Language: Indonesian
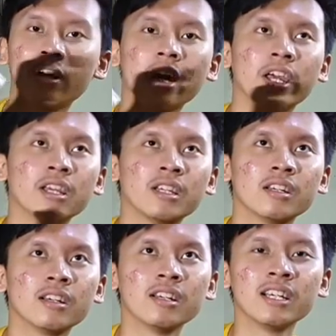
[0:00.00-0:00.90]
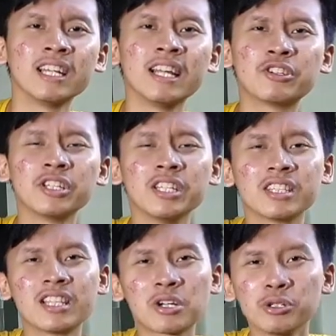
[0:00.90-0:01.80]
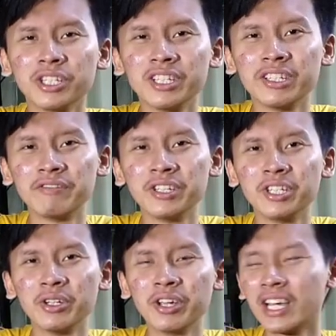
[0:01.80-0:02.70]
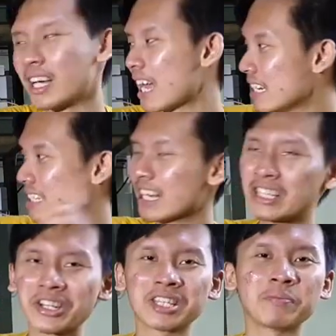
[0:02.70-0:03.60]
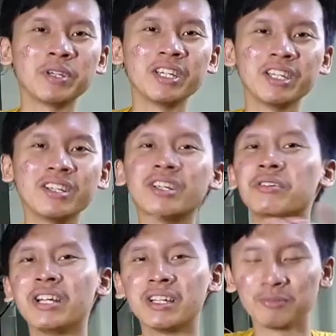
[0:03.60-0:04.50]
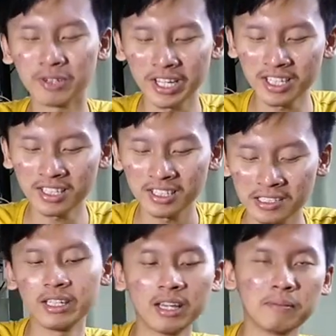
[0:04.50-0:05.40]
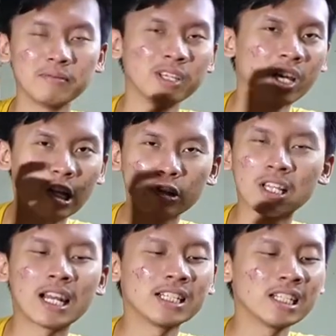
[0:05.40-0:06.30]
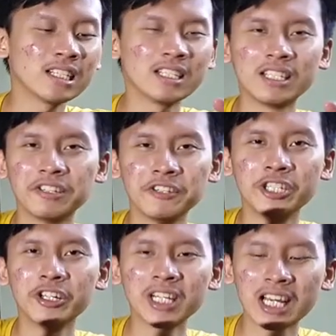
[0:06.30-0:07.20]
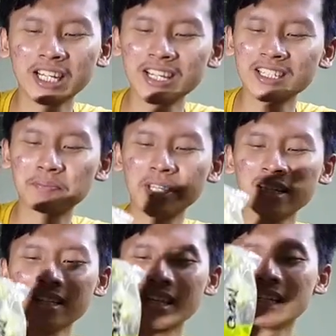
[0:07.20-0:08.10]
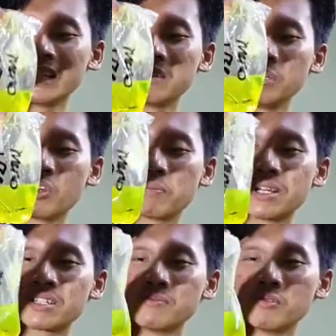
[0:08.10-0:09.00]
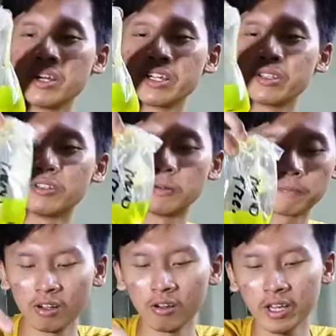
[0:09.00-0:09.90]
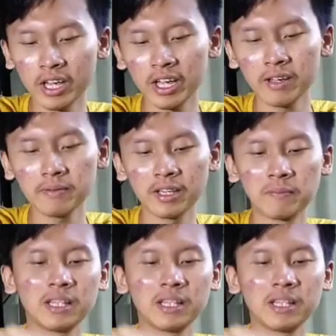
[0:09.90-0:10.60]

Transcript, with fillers: oke okay ini harusnya ditaruh di video yang aligator ya tapi ya udah mungkin ya includekan aja lah di video ini kali ya biar sekalian peacock bass semua gitu oke okay, ya